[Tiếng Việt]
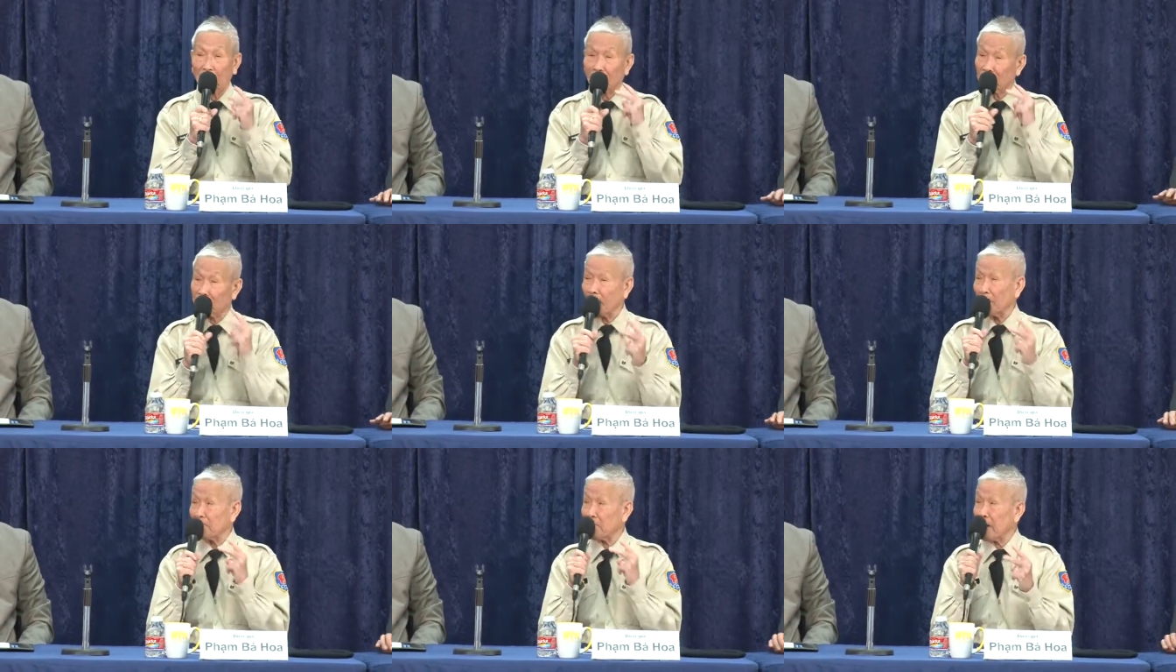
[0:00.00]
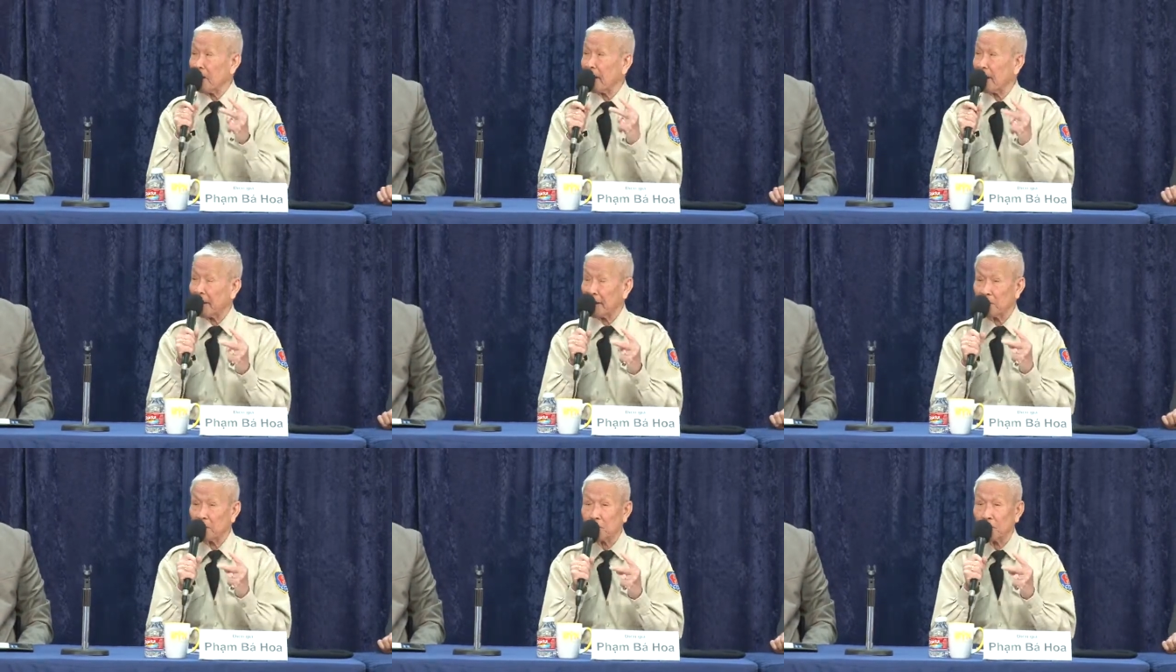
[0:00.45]
tôi tham gia
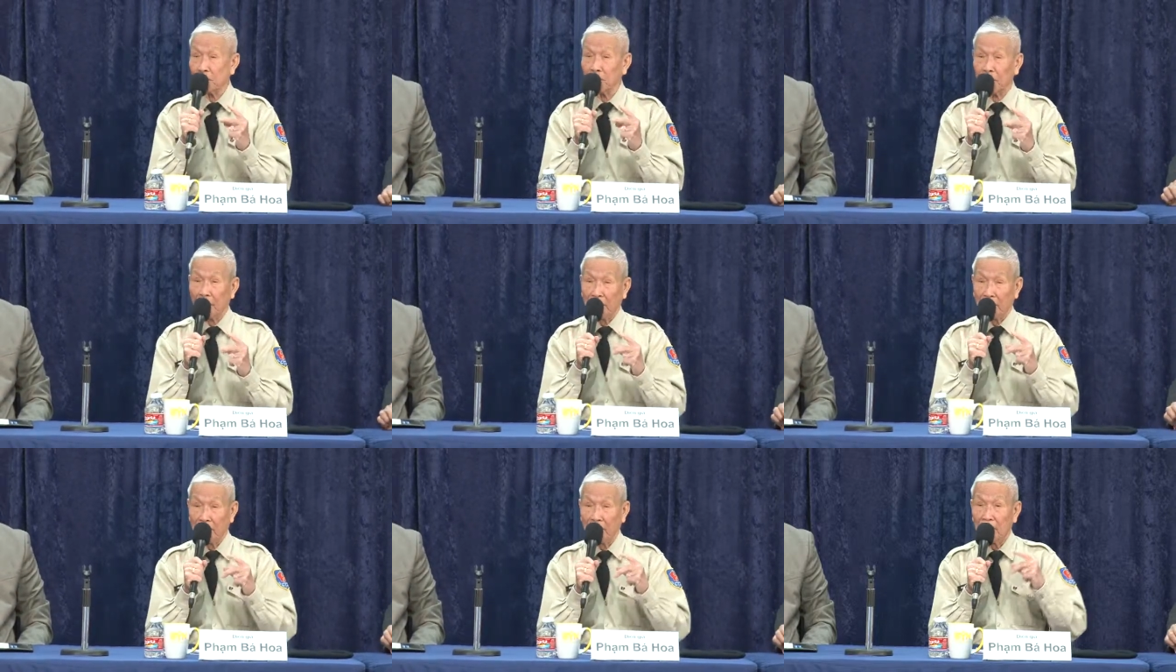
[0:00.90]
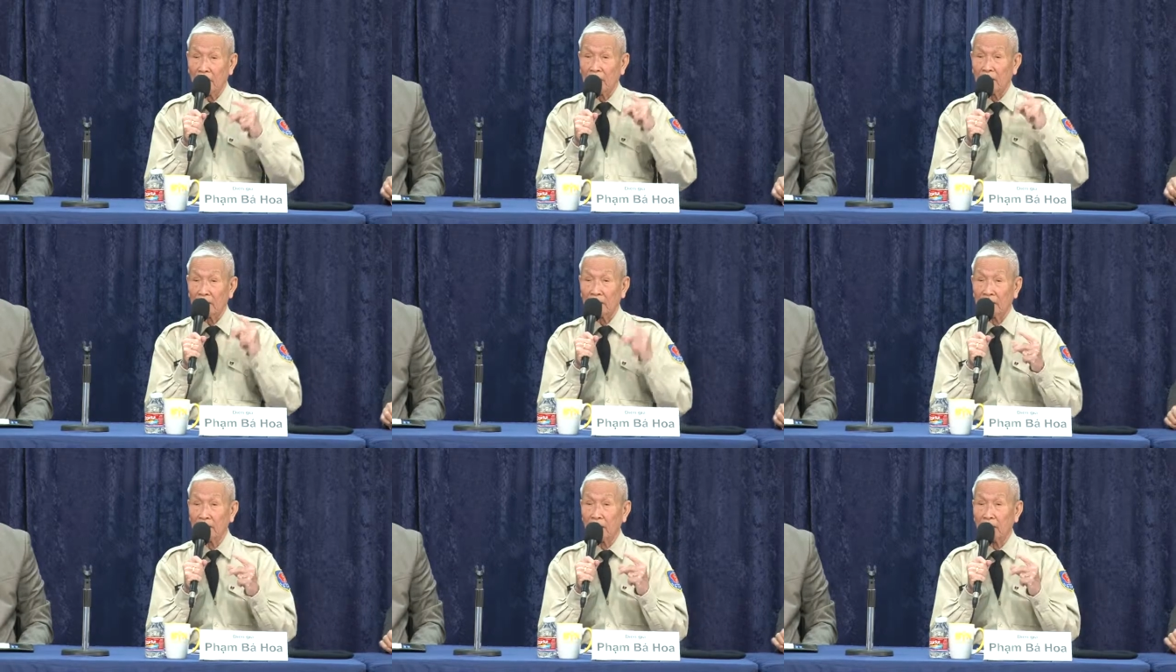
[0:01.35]
hai cái sự kiện
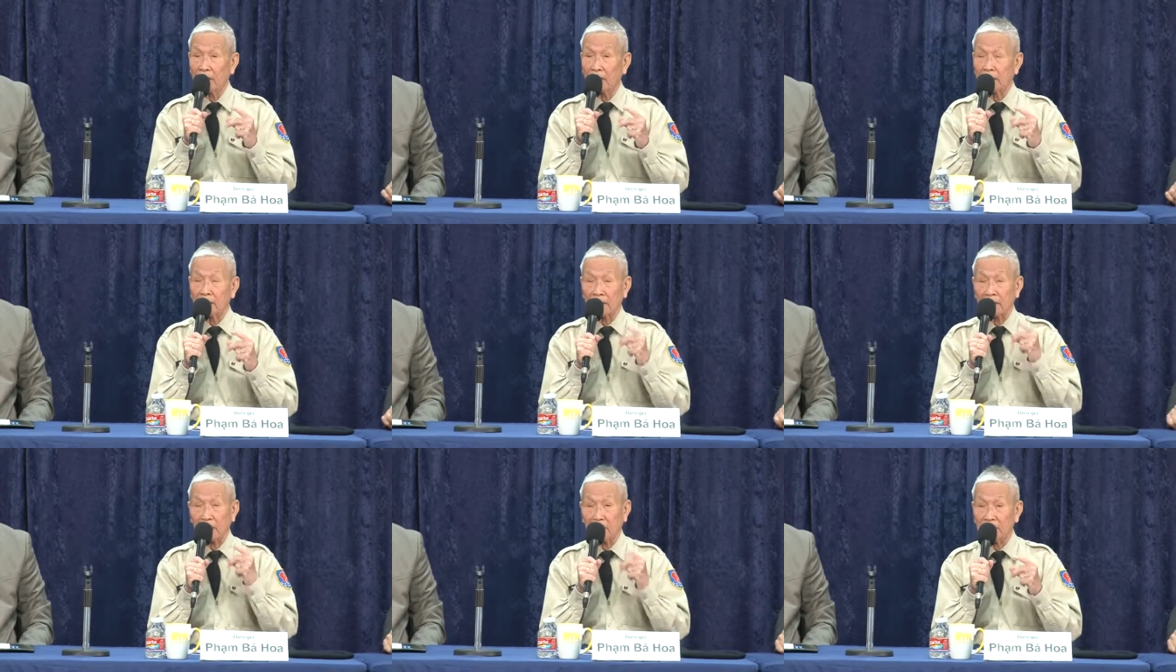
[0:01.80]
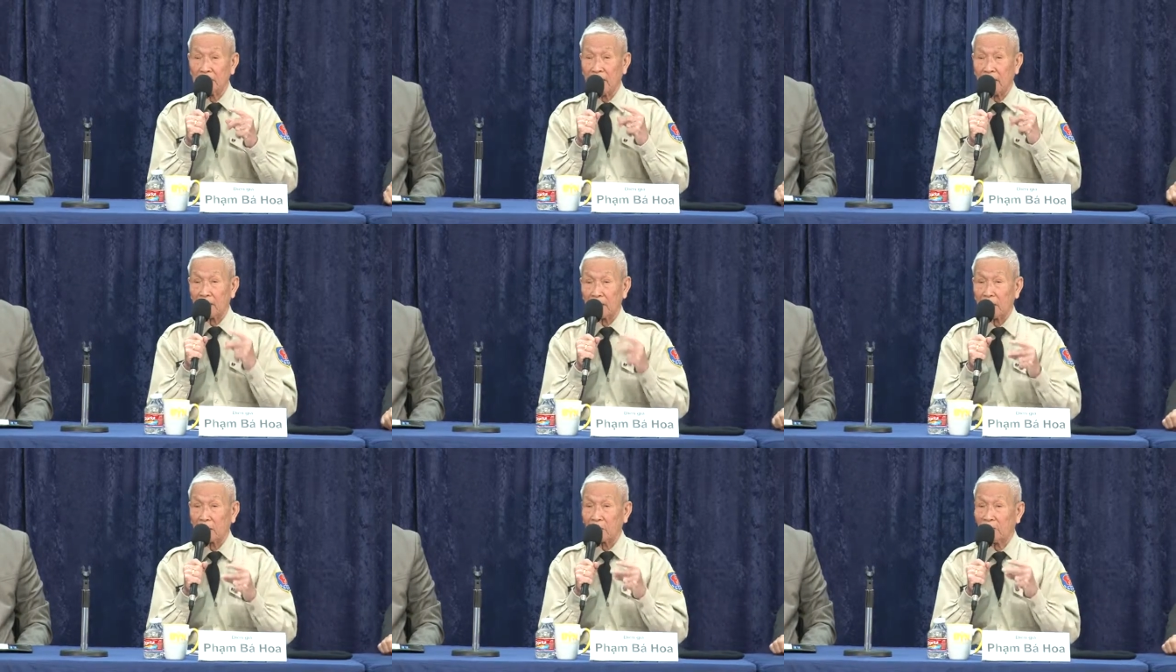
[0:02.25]
thứ nhất là tham
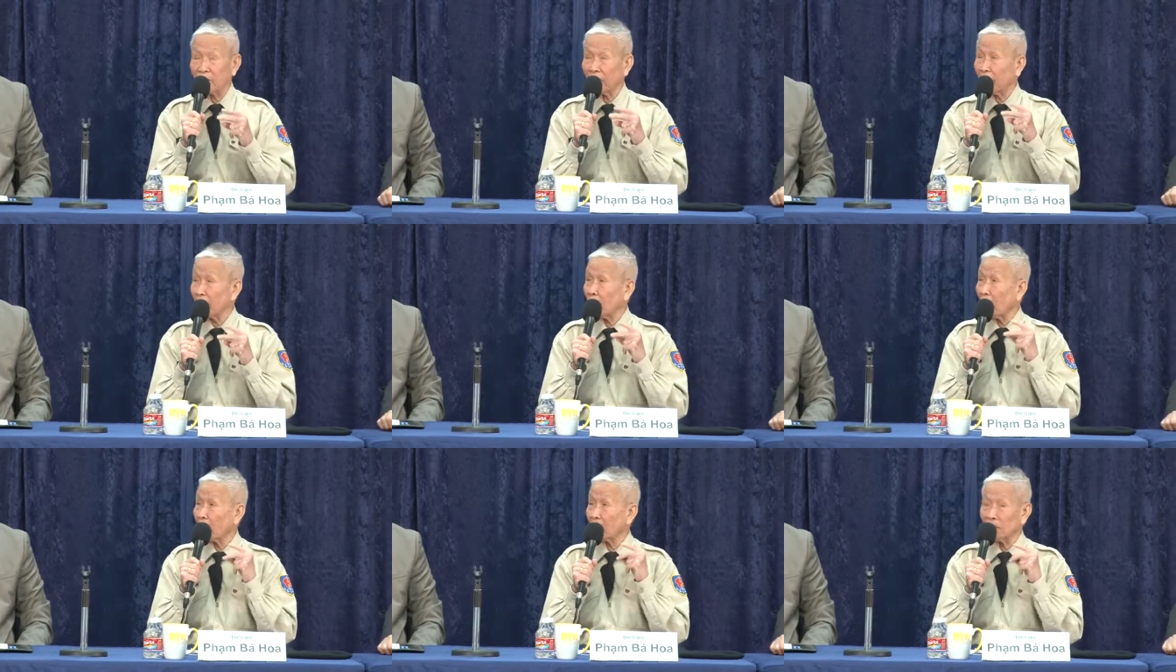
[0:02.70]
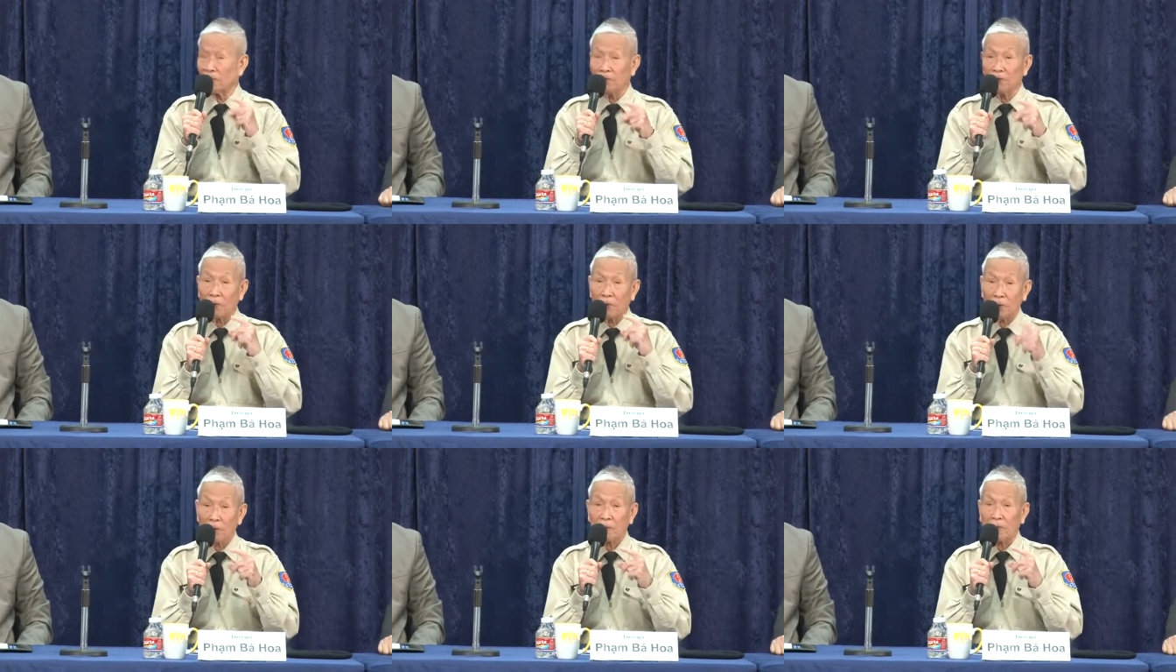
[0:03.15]
gia trong cái phái đoàn
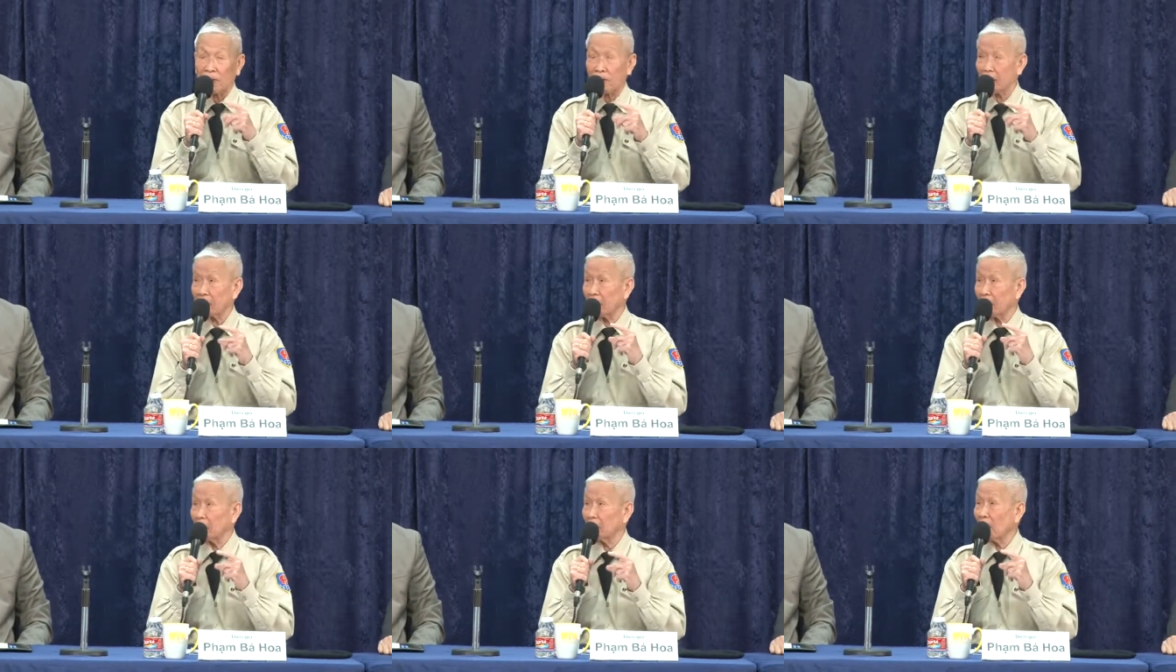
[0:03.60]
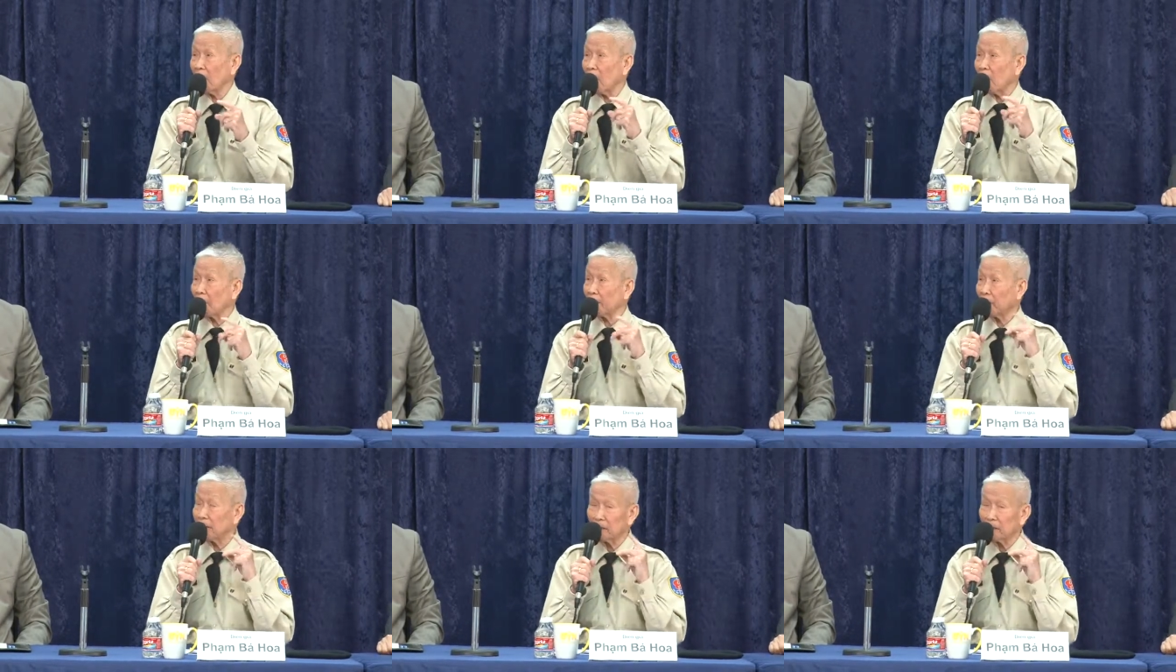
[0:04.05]
chính phủ sang singapore